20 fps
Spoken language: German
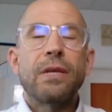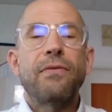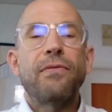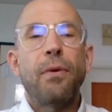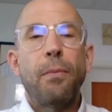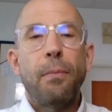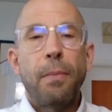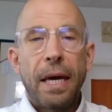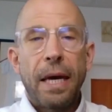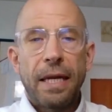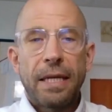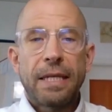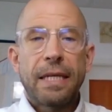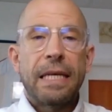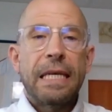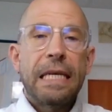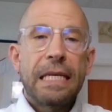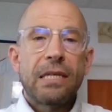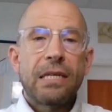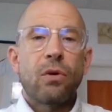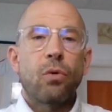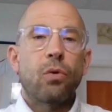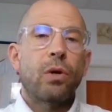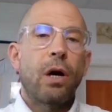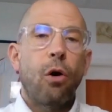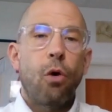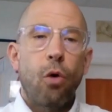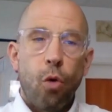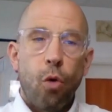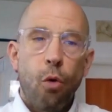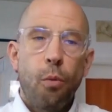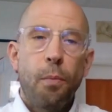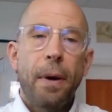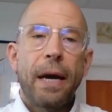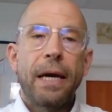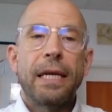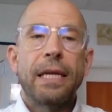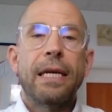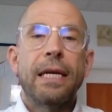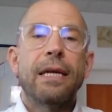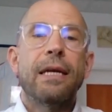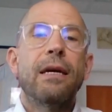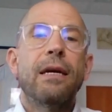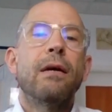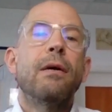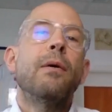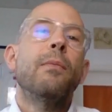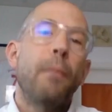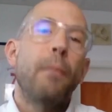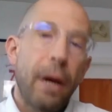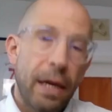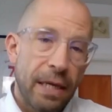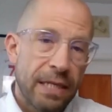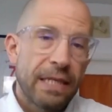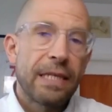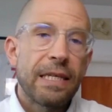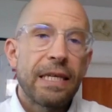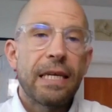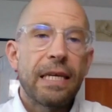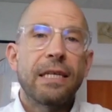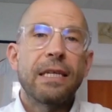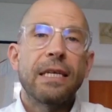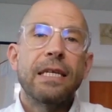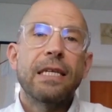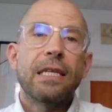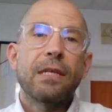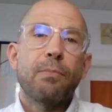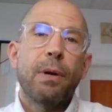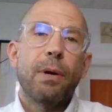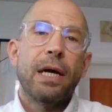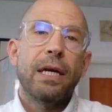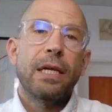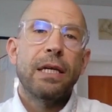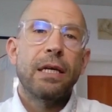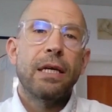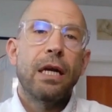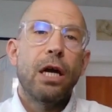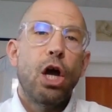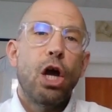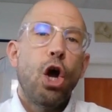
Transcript: vermehrt X- oder auch O-Beine, meistens eher die X-Beine.